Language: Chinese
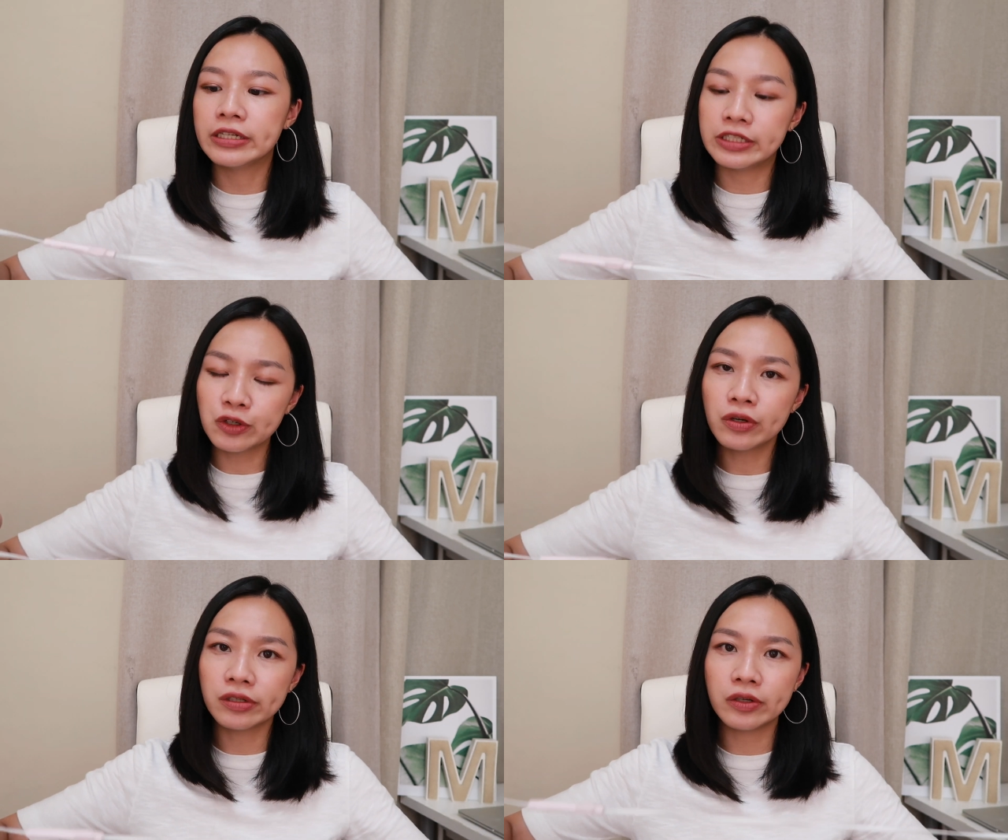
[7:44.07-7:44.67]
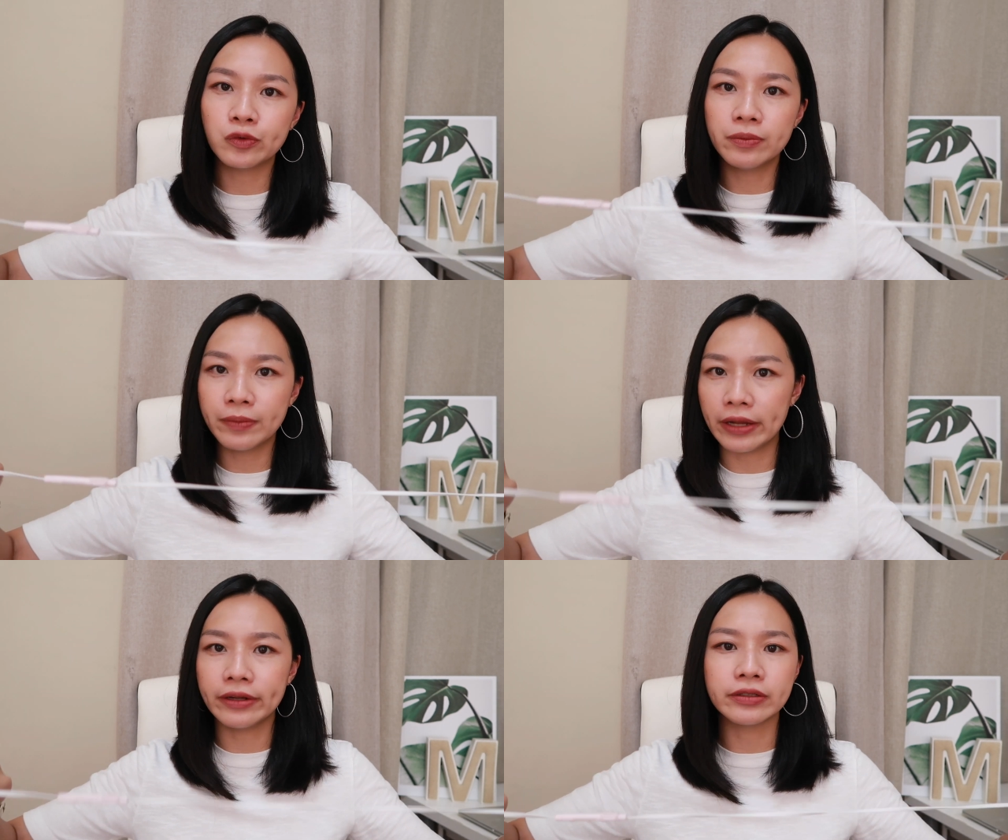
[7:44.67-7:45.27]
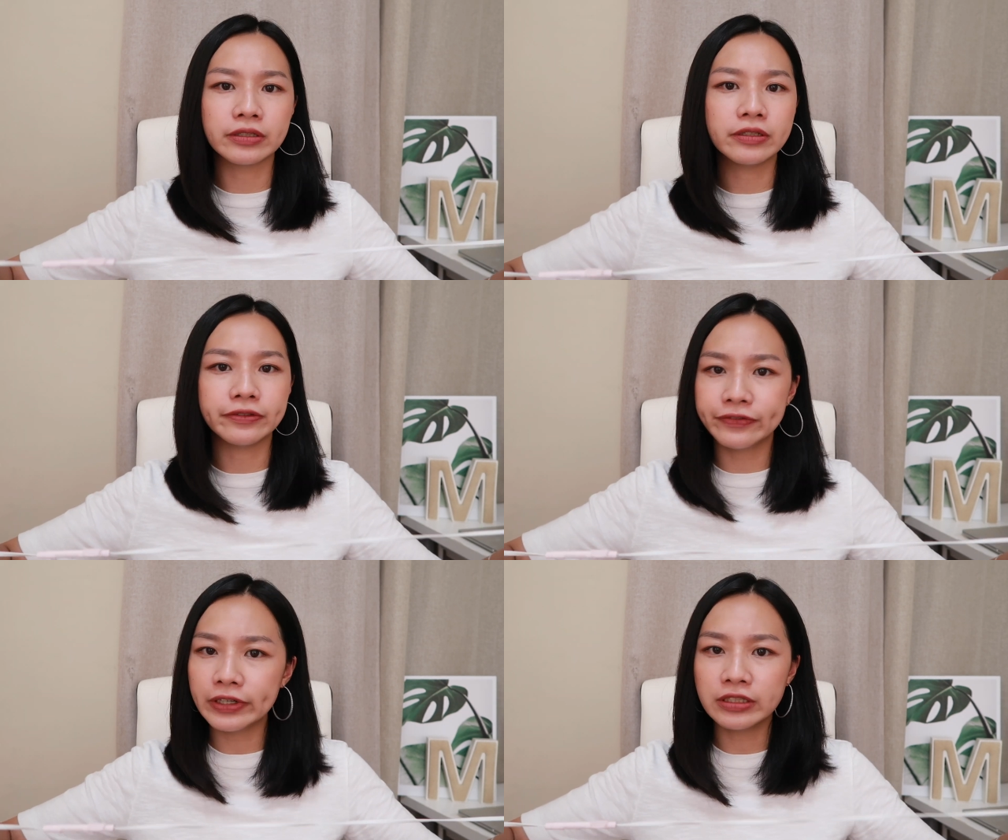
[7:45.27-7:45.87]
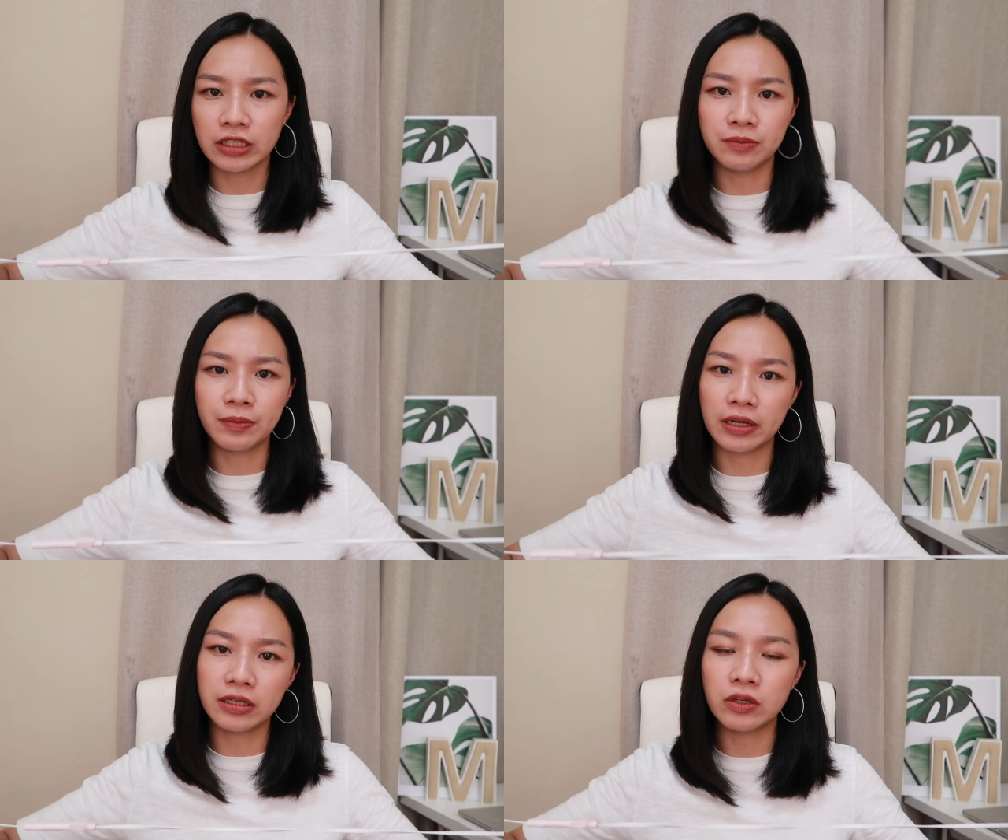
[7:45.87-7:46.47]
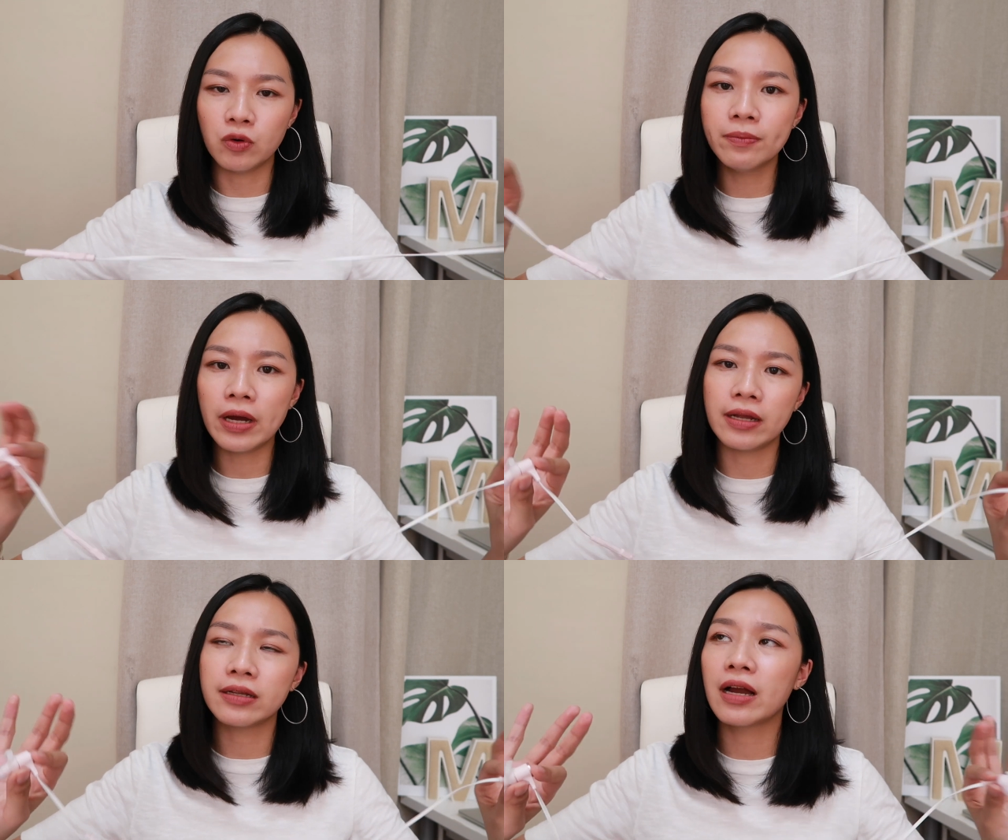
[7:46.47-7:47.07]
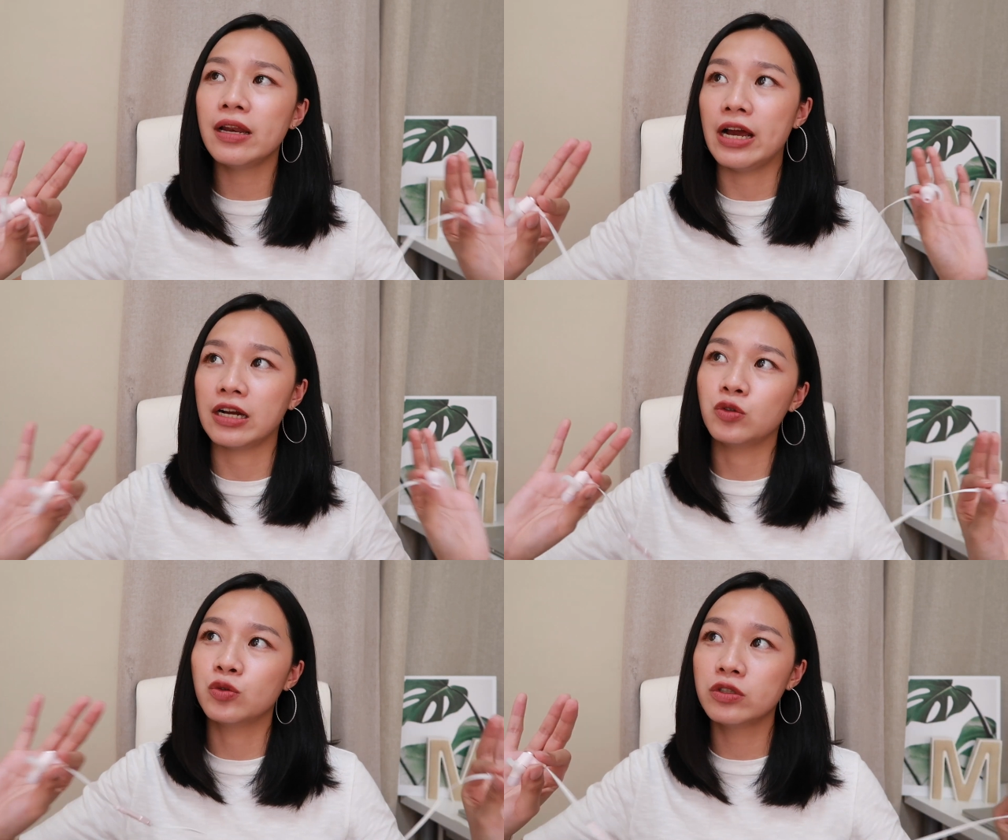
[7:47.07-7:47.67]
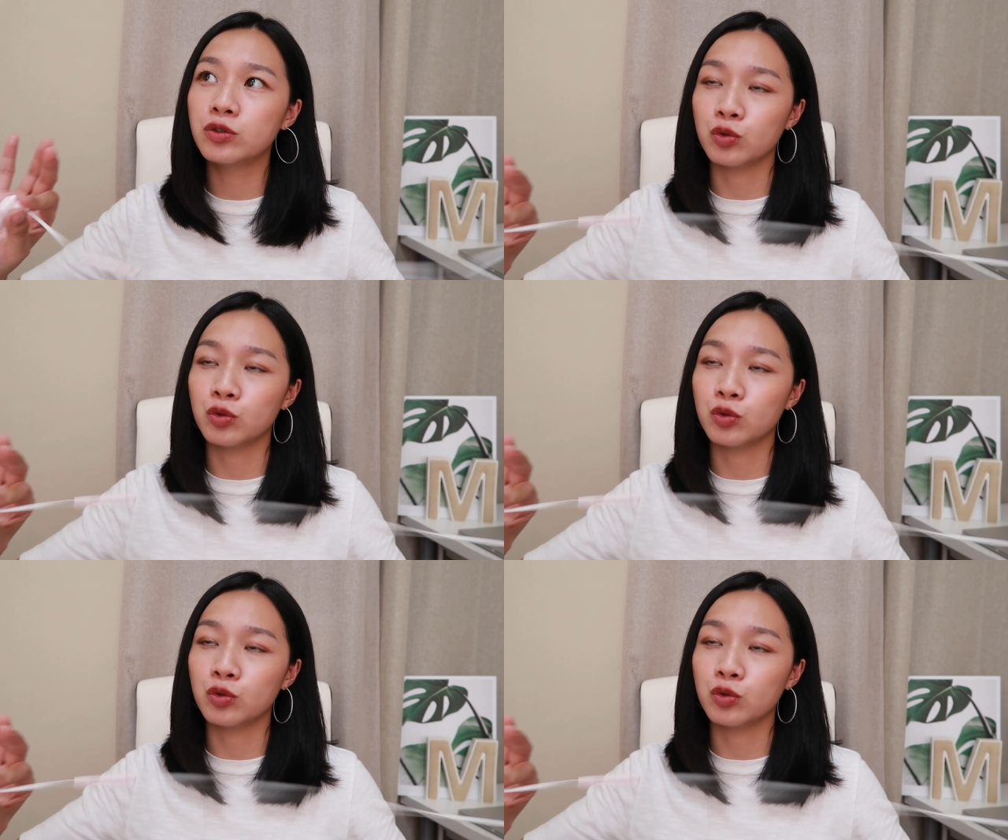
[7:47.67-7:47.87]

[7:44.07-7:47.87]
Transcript: 结果呢，我买到真的非常的满意。我买了大概两个多月